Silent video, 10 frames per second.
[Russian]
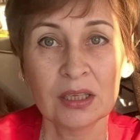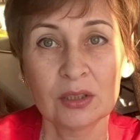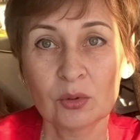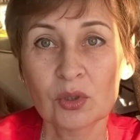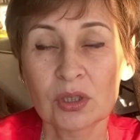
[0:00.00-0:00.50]
и
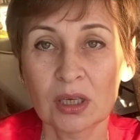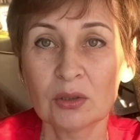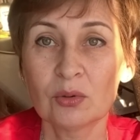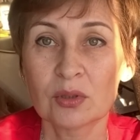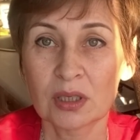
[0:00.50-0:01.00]
тоже
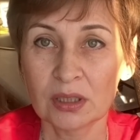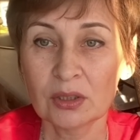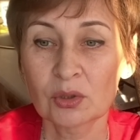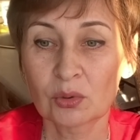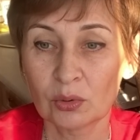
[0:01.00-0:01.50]
радуюсь за
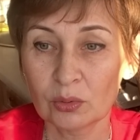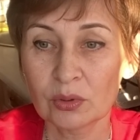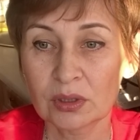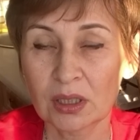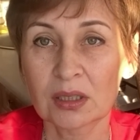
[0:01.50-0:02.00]
них, что
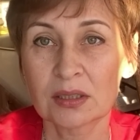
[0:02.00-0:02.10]
люди так